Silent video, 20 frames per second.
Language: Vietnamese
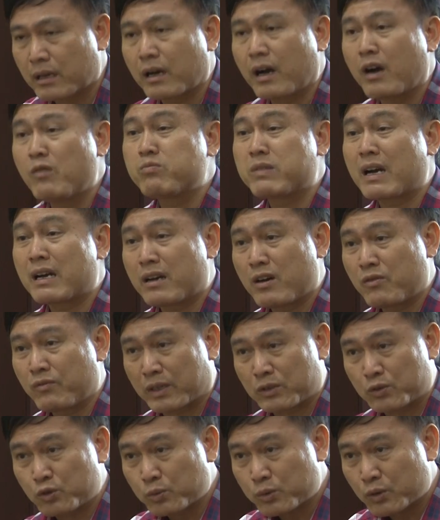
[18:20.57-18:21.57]
ông các ông
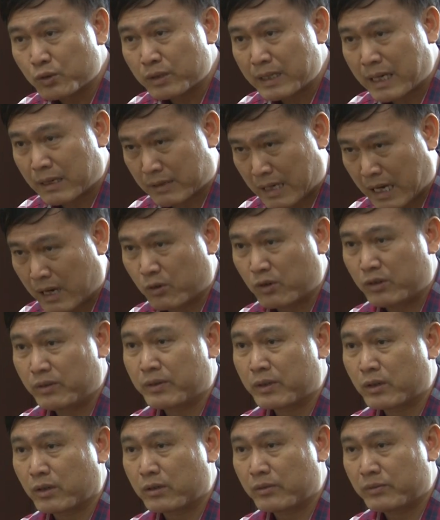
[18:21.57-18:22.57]
phải giúp tôi đào tạo huấn luyện
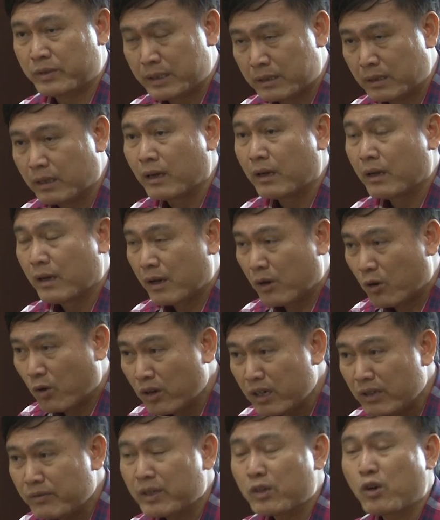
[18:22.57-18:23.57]
viên đội vì
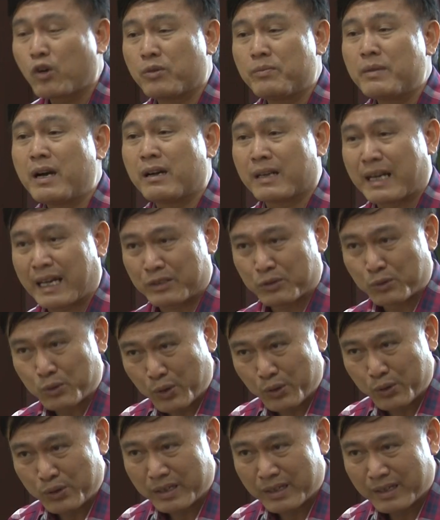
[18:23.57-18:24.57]
huấn luyện viên đội mới ở lại chúng
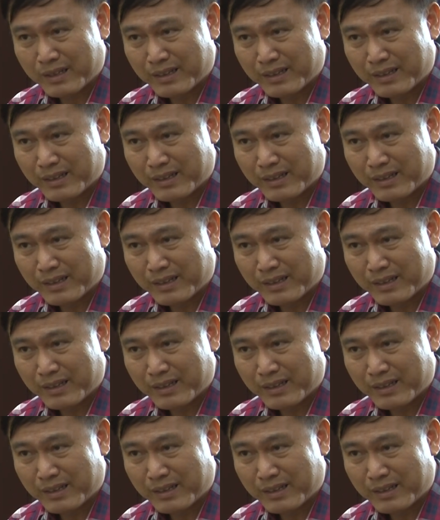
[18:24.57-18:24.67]
tôi